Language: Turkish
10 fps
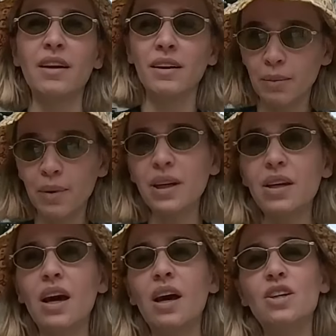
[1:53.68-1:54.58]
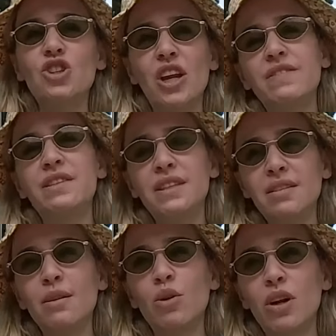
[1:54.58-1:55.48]
gibi Şerefsizlik
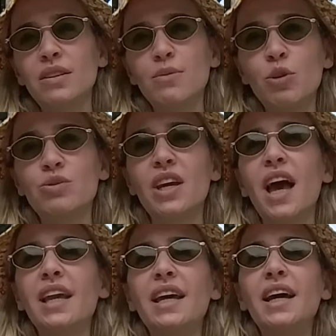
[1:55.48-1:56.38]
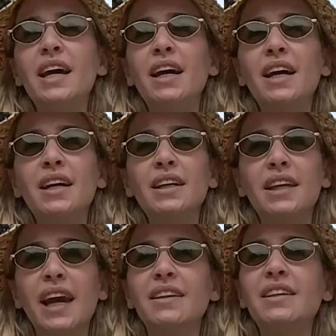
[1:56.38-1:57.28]
tam olarak da böyle bir şey. Yani
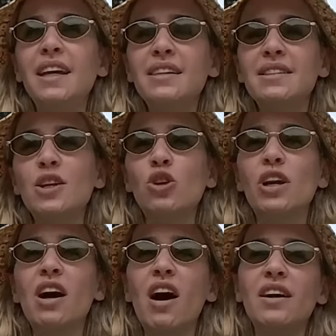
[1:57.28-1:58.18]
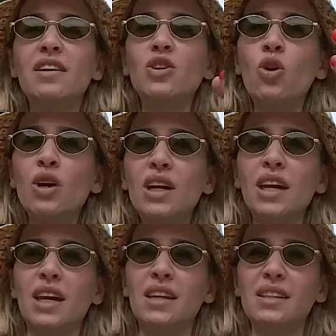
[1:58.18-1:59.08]
kendine insan olarak hayrın yok
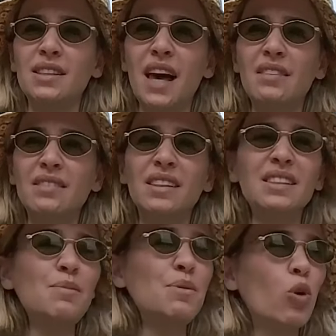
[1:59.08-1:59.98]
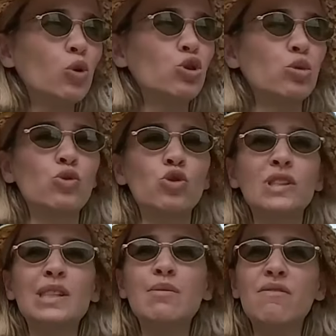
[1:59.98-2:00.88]
ki sen nasıl bir oluşumsun, Anladım.
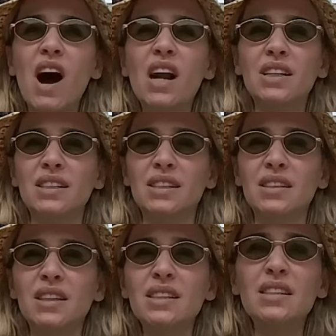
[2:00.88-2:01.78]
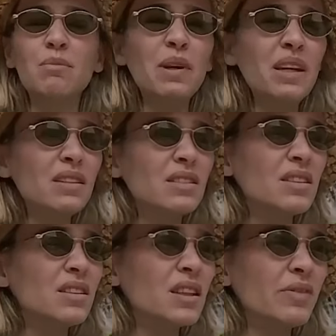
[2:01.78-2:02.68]
nasıl bir varlıksın, nasıl bir
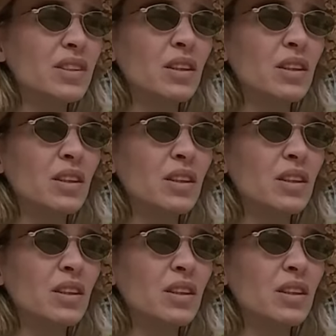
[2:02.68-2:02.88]
e, nefes